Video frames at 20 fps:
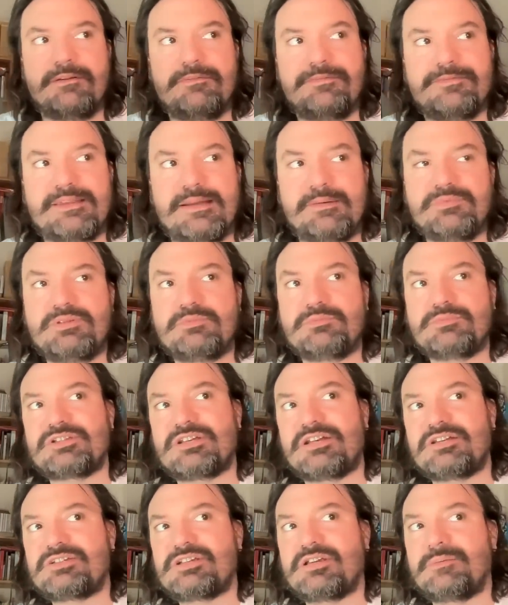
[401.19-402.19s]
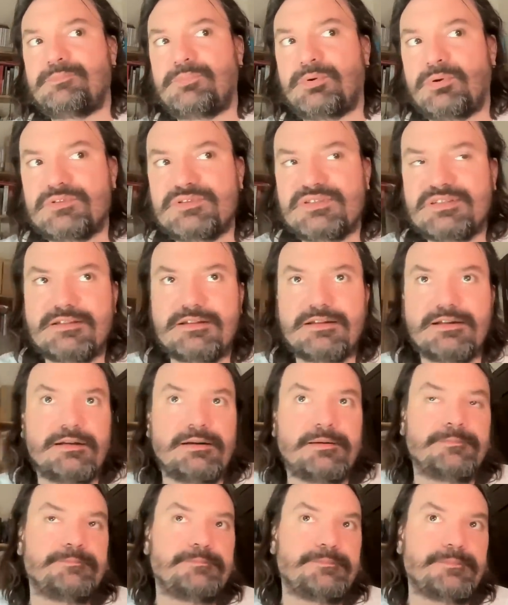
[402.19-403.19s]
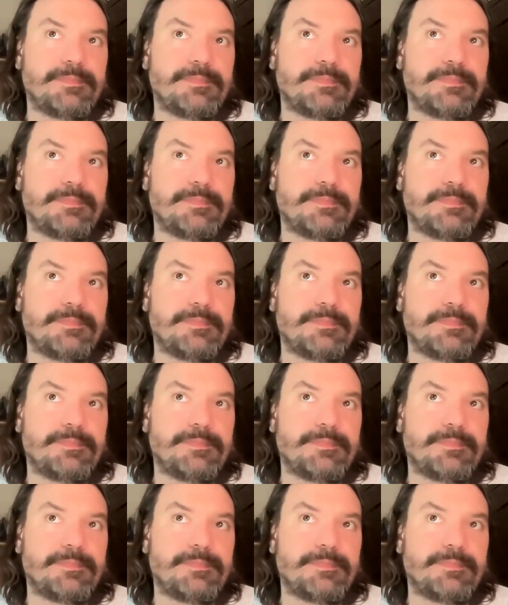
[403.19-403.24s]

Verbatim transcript: w tamtym czasie Polska